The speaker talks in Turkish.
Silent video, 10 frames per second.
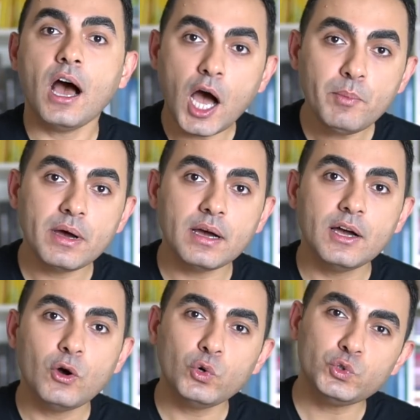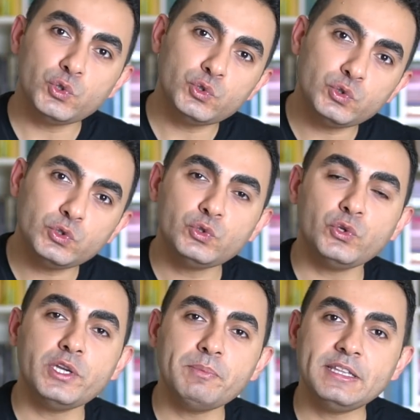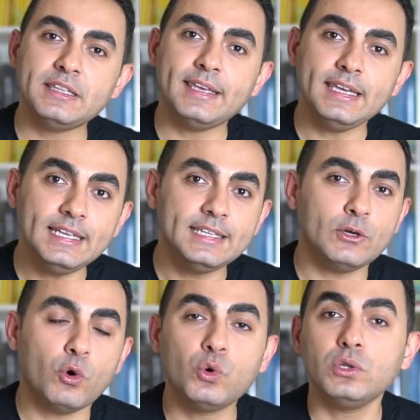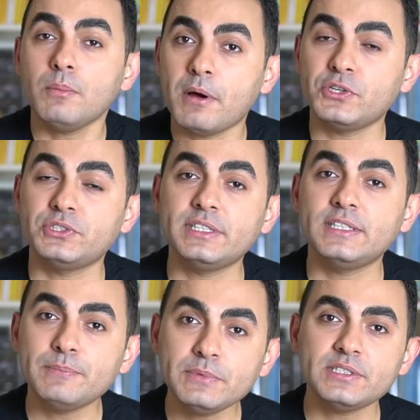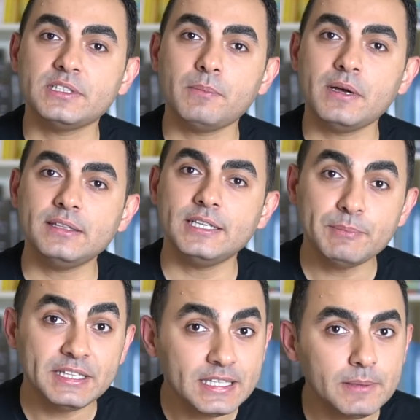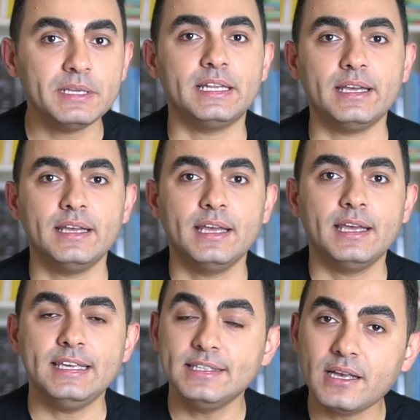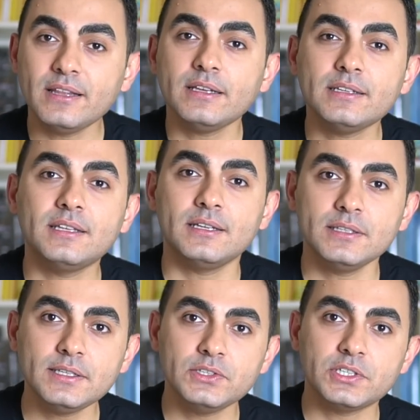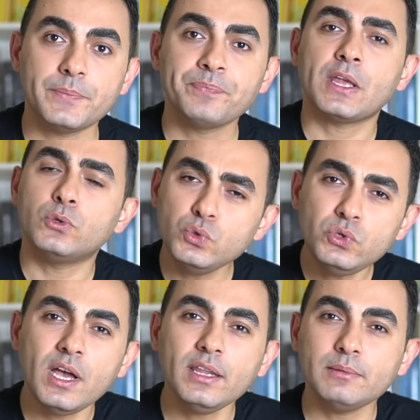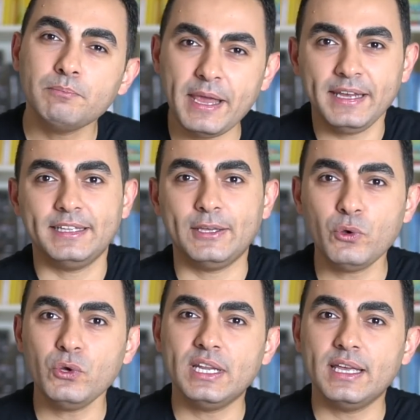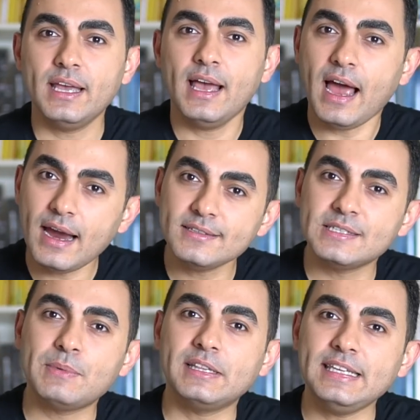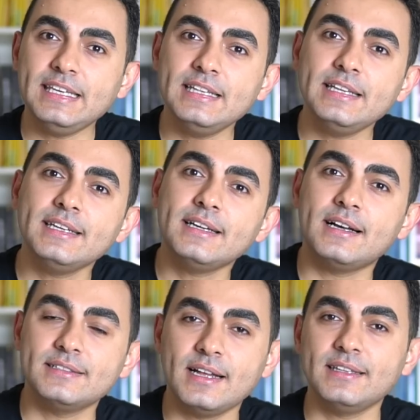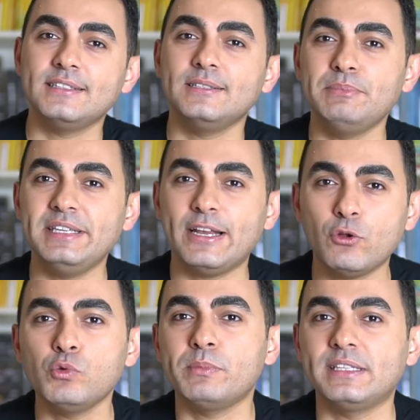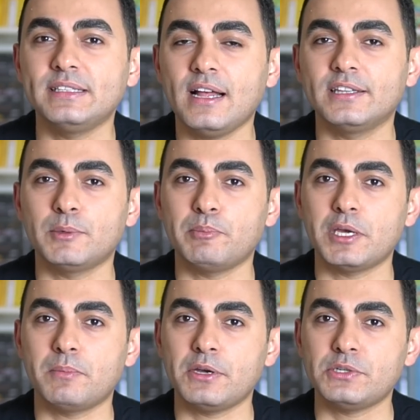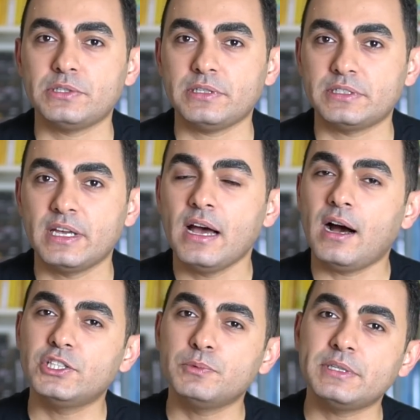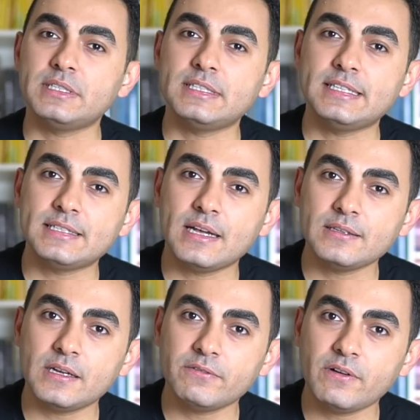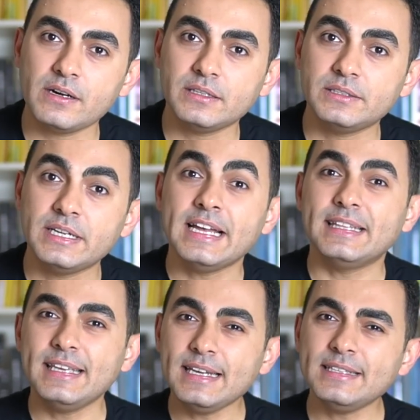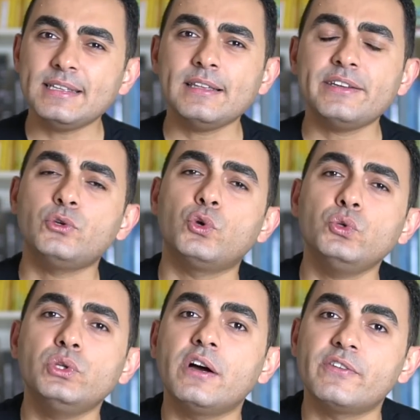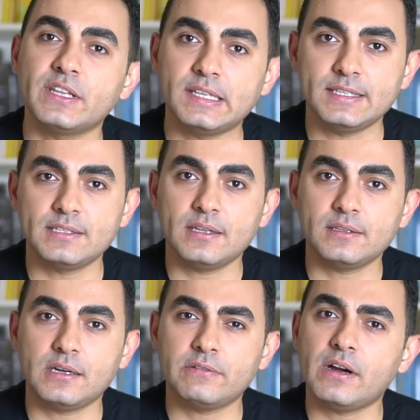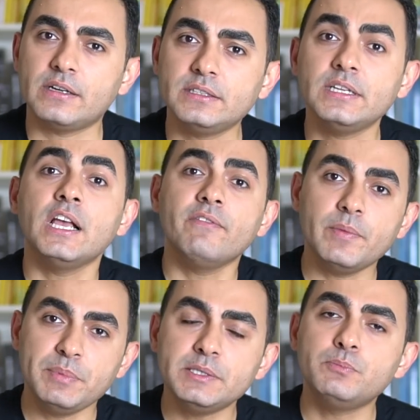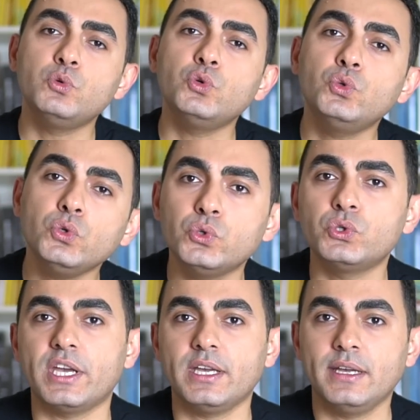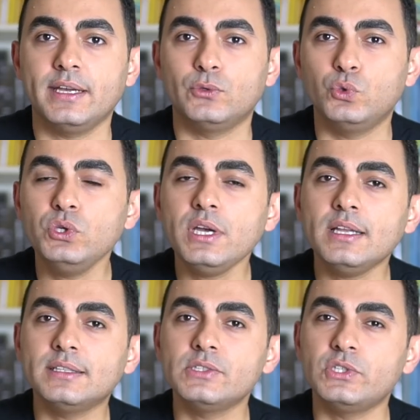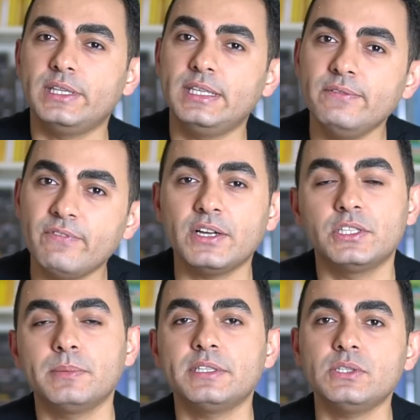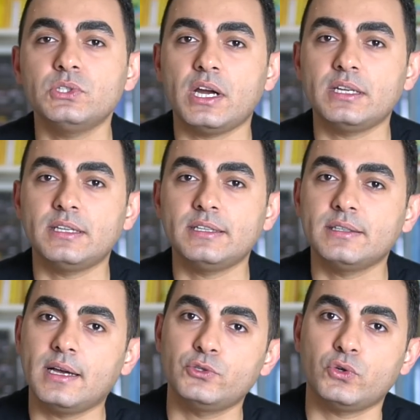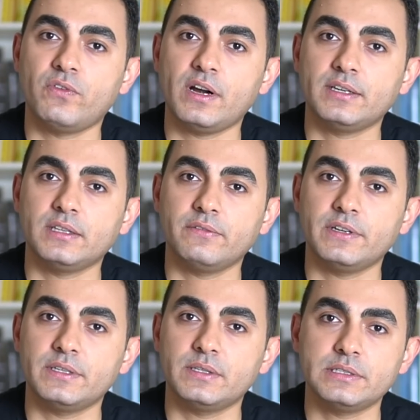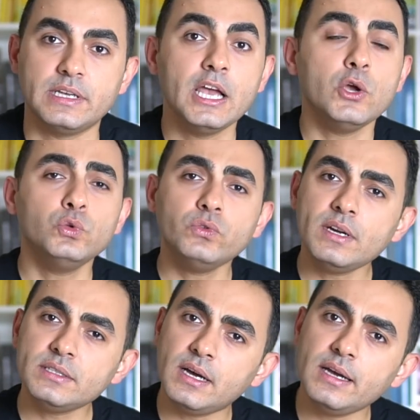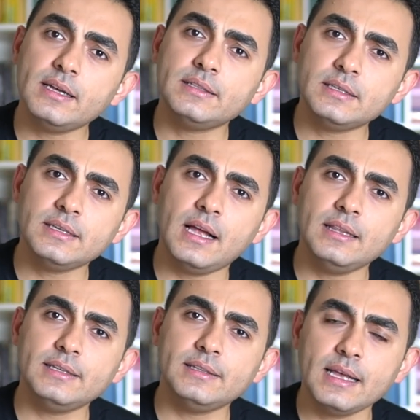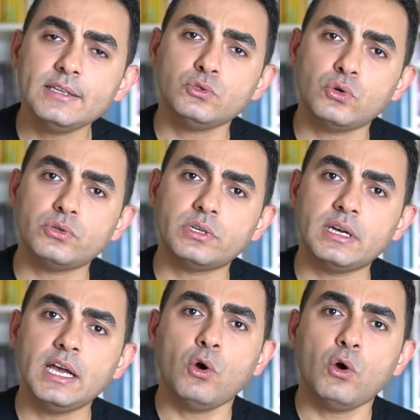Ama o çocukluk döneminde ilk okula başladığımız zaman diliminde bile insanları tanıdıkça dünyanın pek de öyle her zaman iyilerin kazandığı bir yer olmadığını anlamaya başlarız. Acımasız insanlar vardır, diğer insanlara kötü davranan insanlar vardır ve biz büyüdükçe dünyanın çetin ve acımasız şartlarının daha çok farkına varırız. Üniversite hayatına geldikten sonra